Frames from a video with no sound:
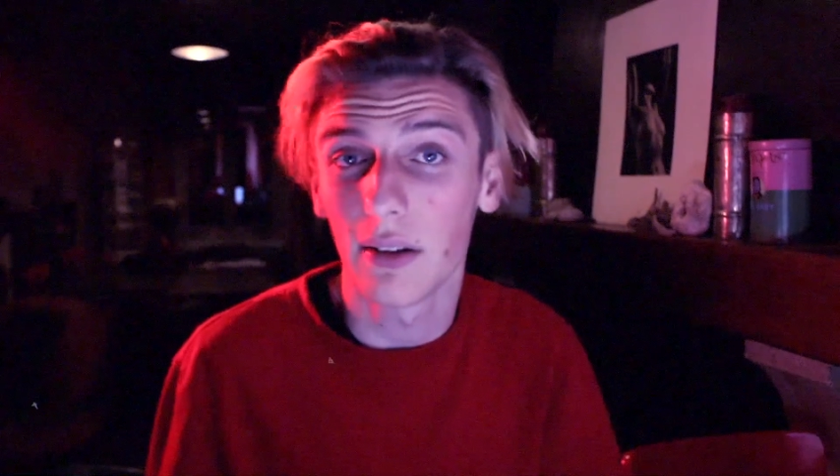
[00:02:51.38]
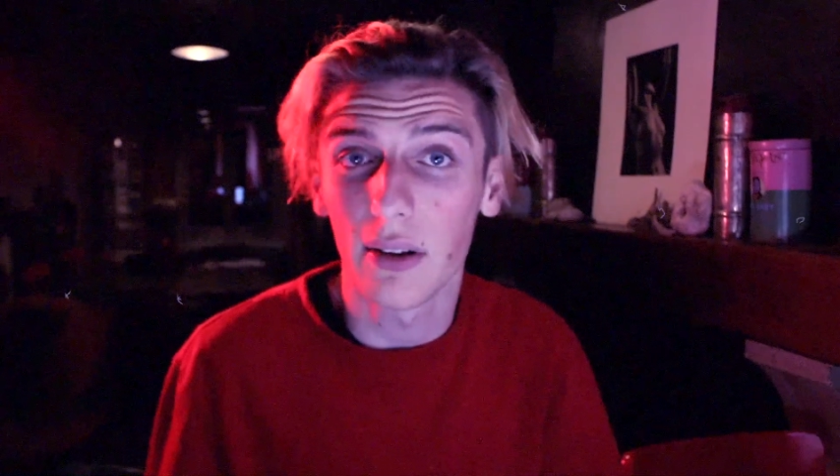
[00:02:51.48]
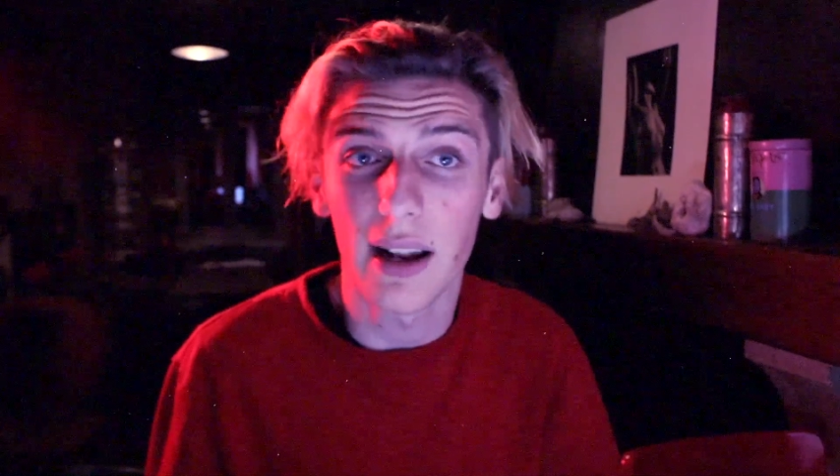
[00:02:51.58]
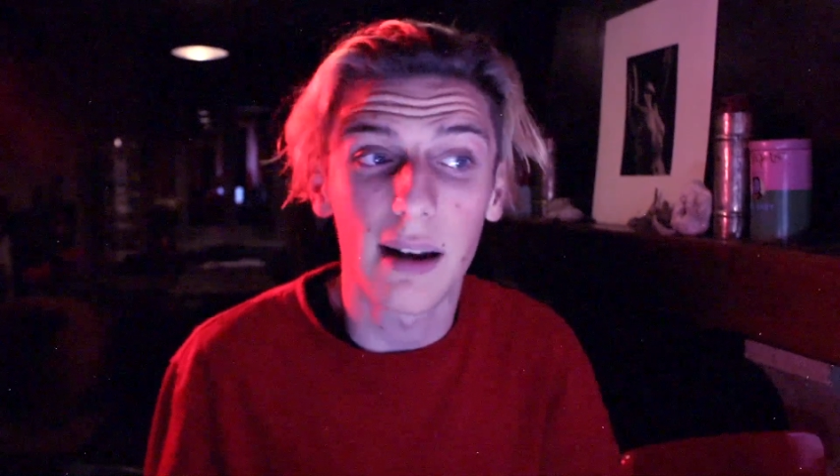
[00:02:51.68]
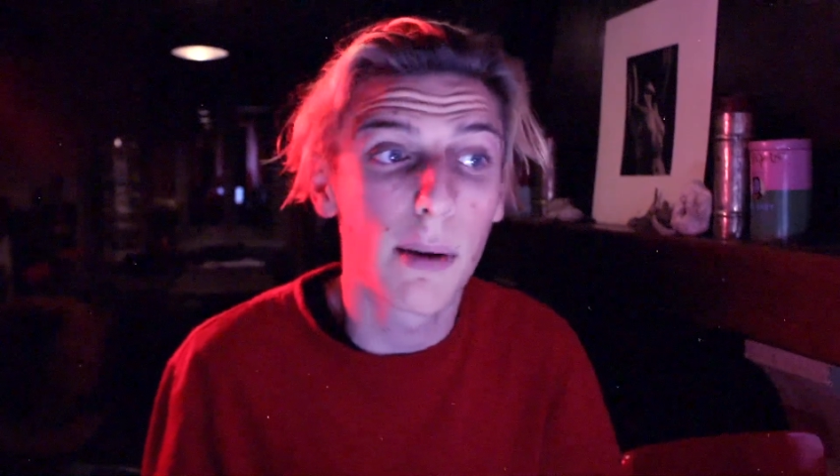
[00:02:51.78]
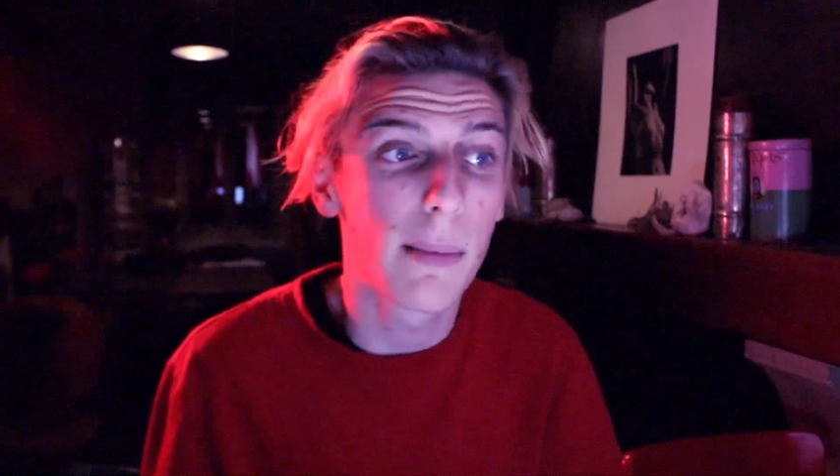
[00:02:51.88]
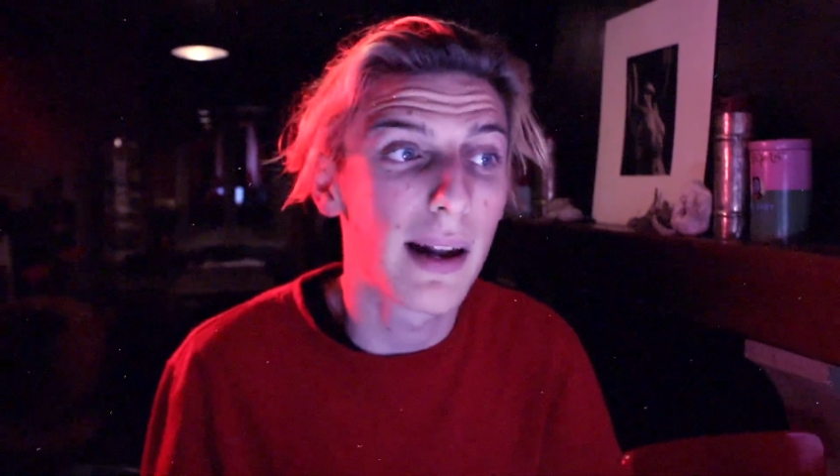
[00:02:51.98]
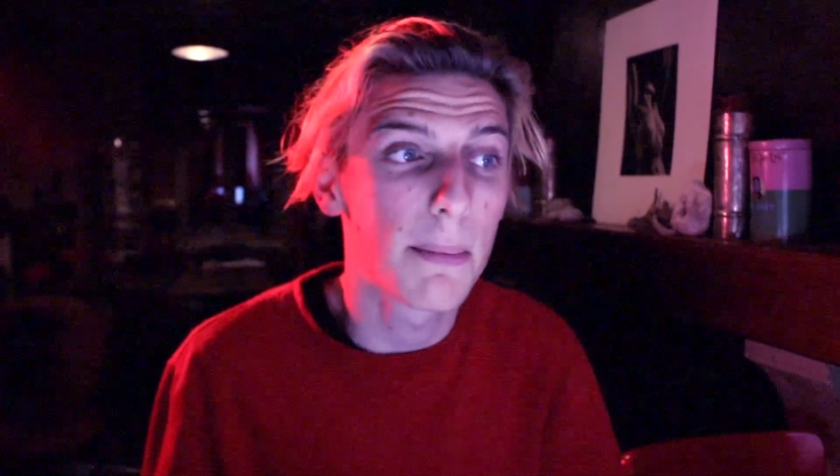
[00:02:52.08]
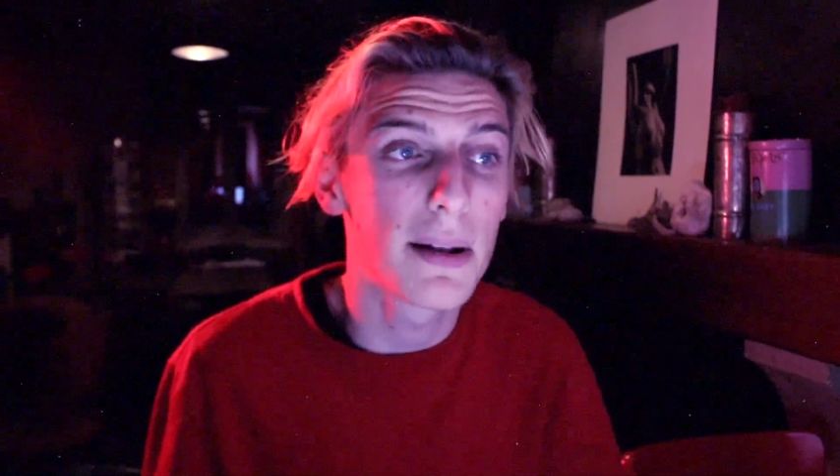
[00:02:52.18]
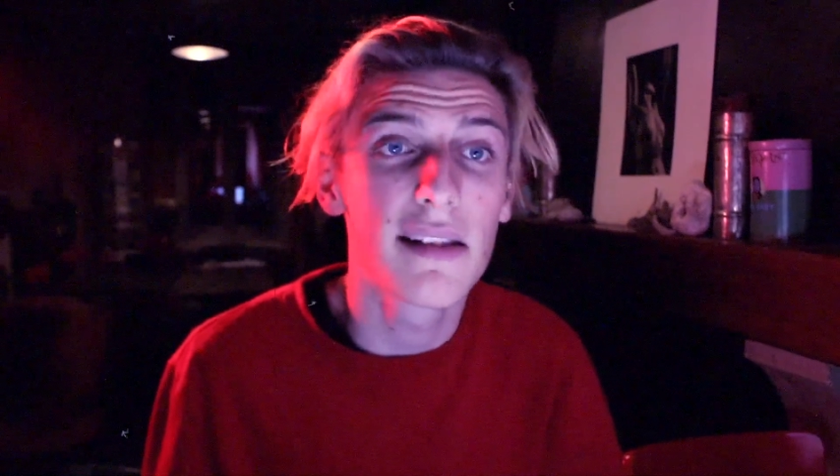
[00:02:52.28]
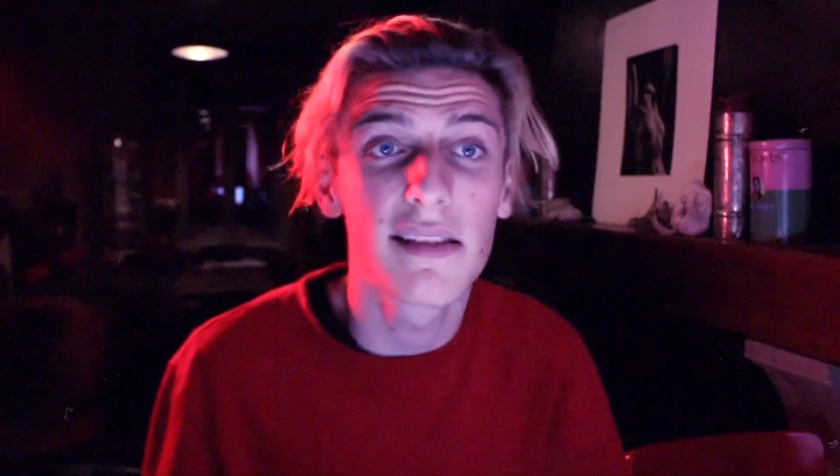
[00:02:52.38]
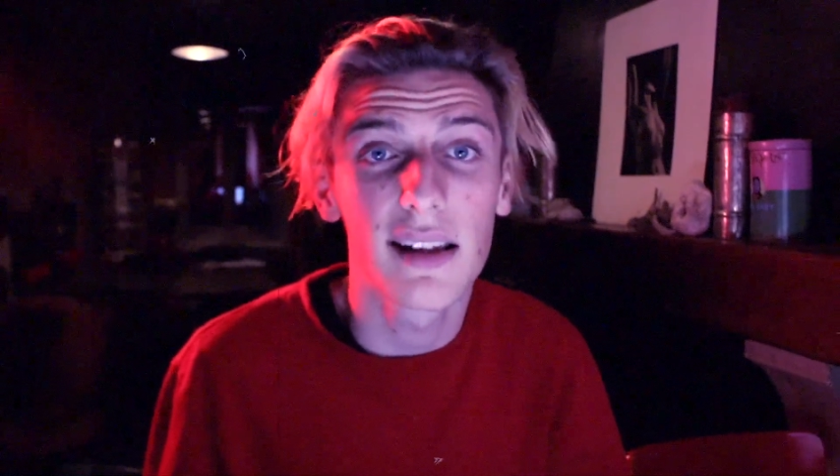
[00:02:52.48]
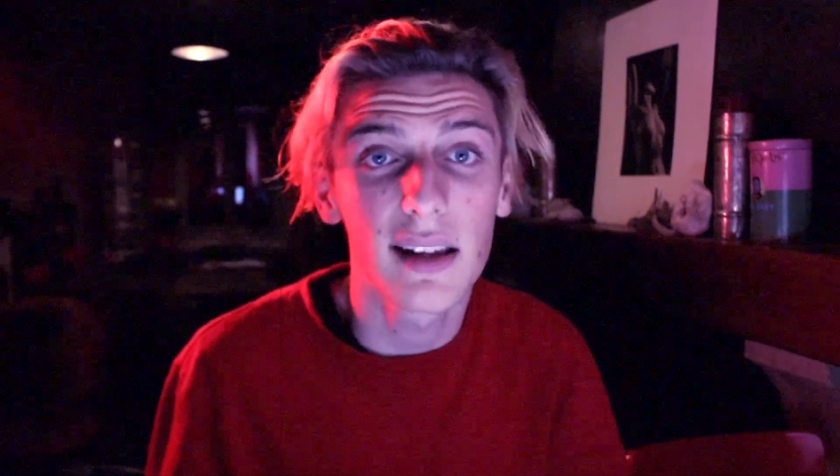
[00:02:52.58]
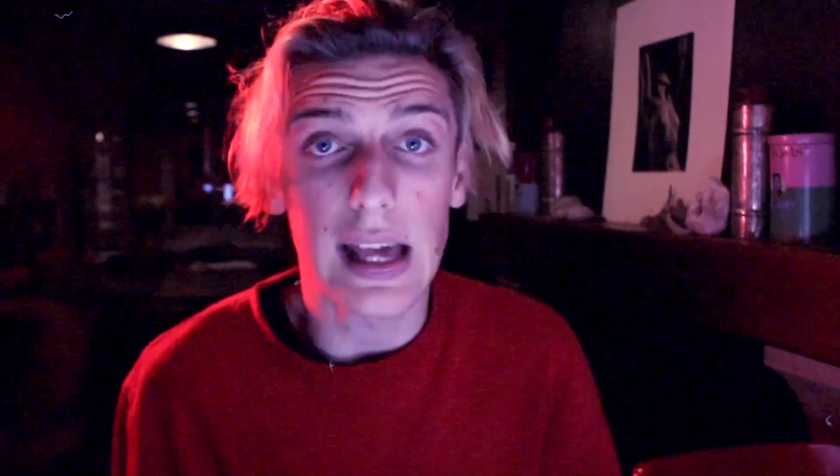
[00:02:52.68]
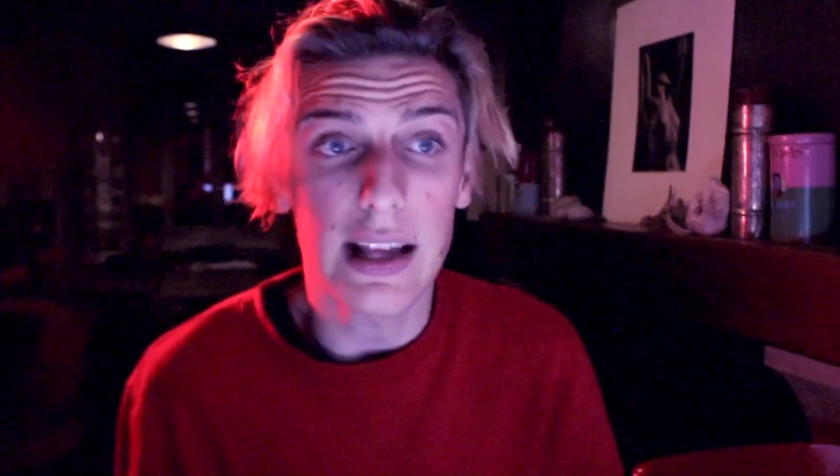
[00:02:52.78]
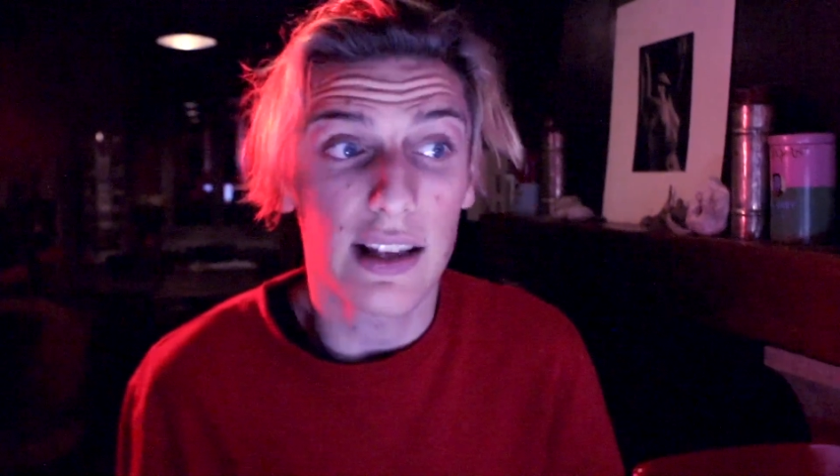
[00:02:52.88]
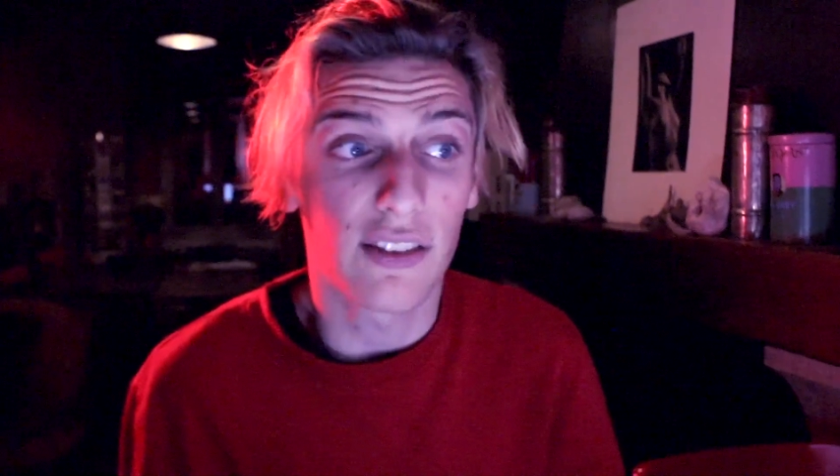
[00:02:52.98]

l'album est labellisé et